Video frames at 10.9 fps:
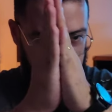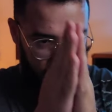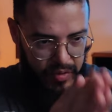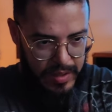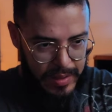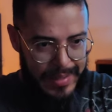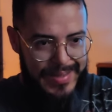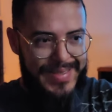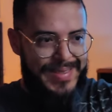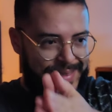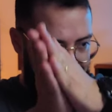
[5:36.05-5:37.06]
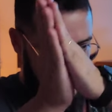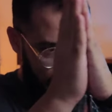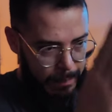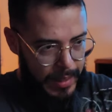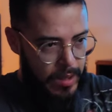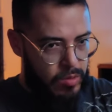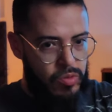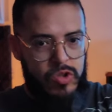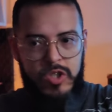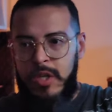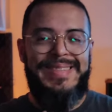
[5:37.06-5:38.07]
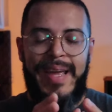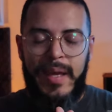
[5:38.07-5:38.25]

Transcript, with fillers: fitness, treinamentos,